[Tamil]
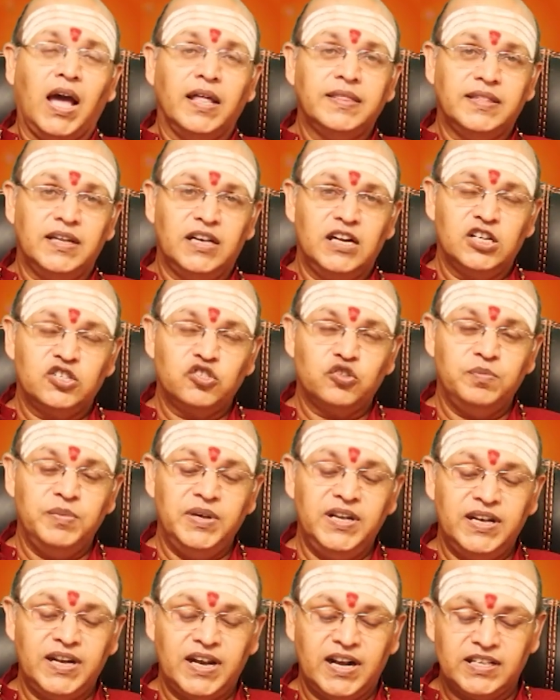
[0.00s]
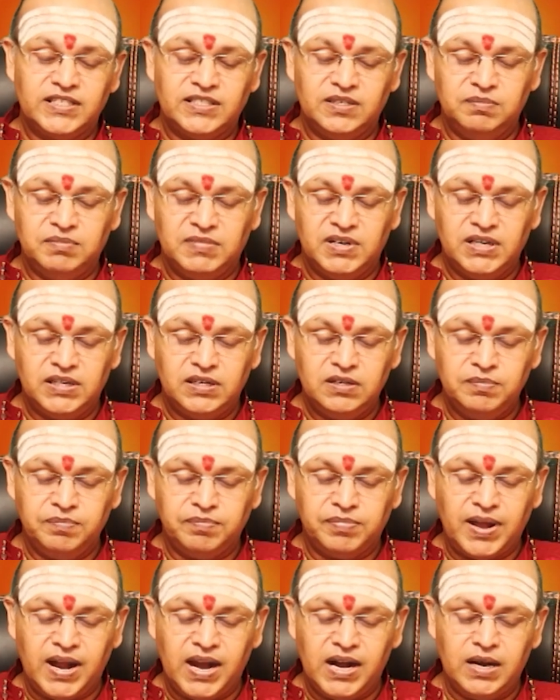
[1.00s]
அந்த லக்ஷ்மி நரசிம்மருக்கு
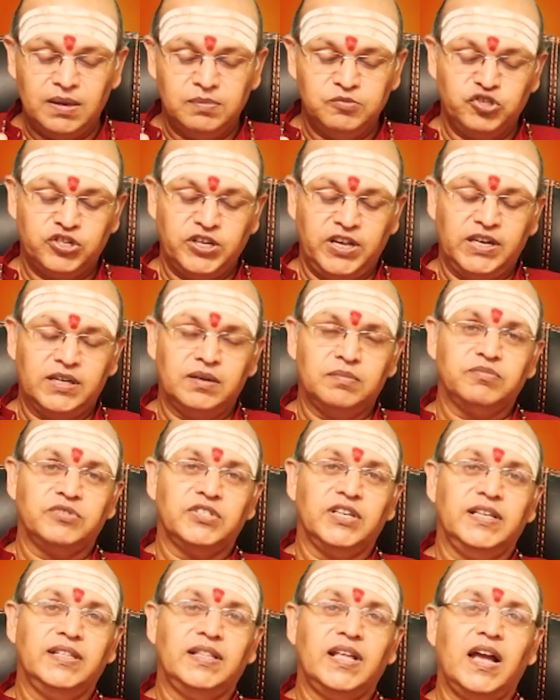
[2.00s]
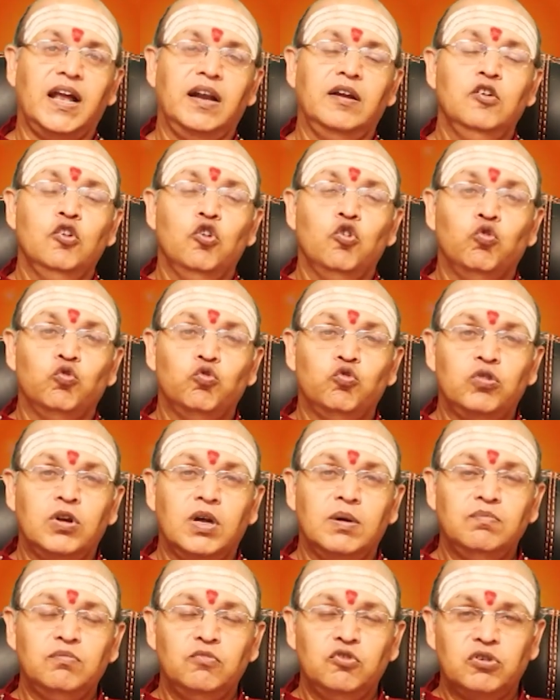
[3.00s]
பால் அபிஷேகம் செய்தால்
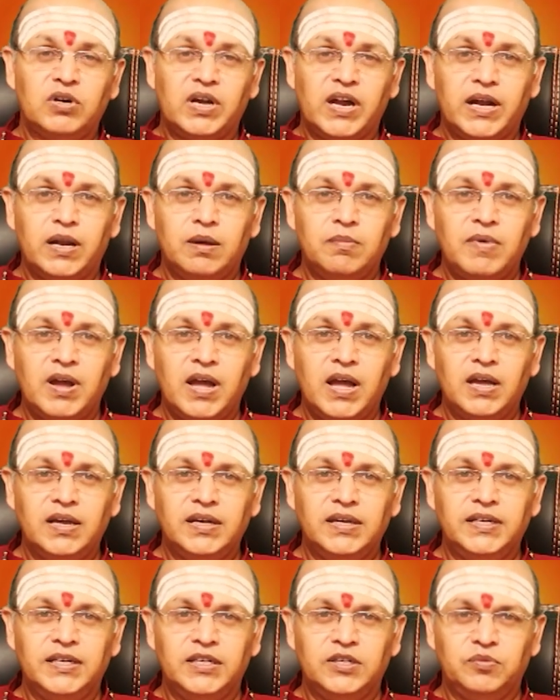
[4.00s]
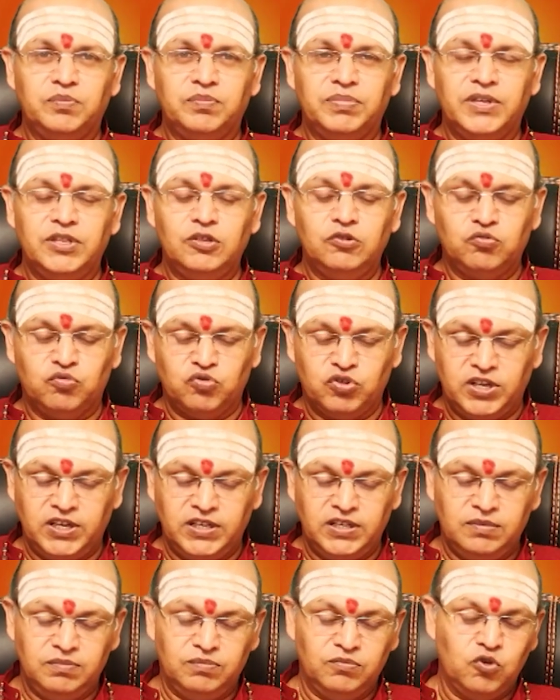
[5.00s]
உடம்பு கனமாக இருப்பது
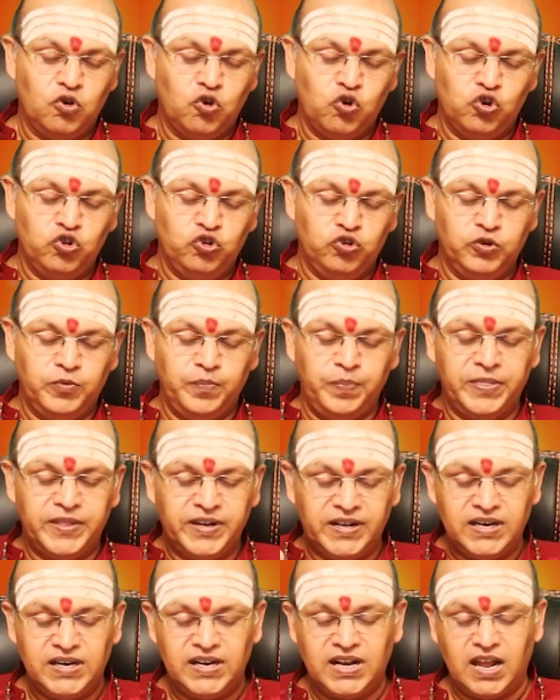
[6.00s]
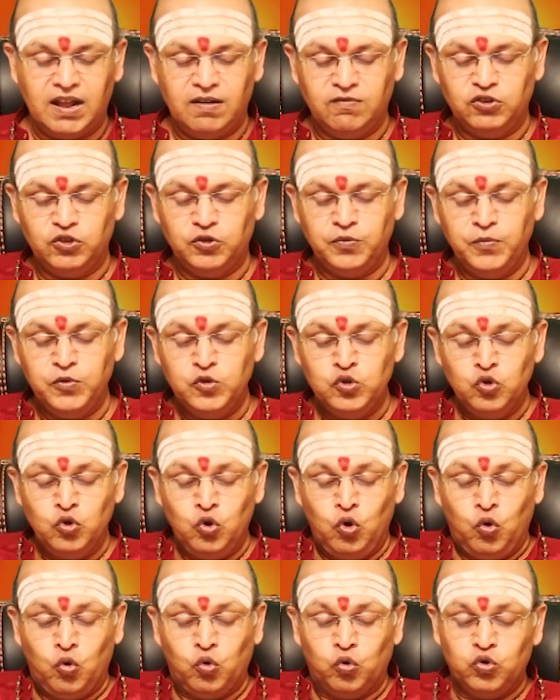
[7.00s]
குறையும் ஒன்று ரெண்டாவது
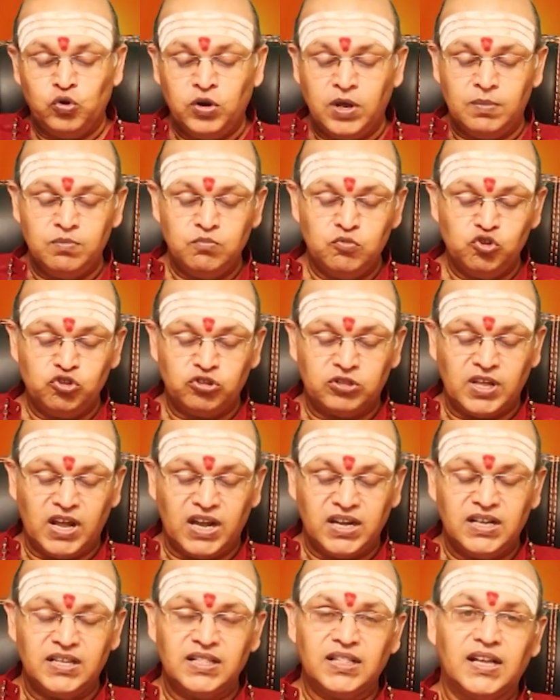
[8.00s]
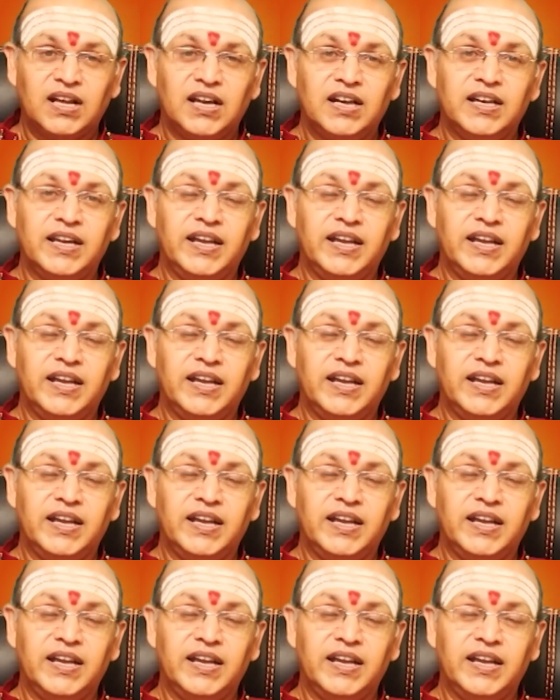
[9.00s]
உடம்பு தக தக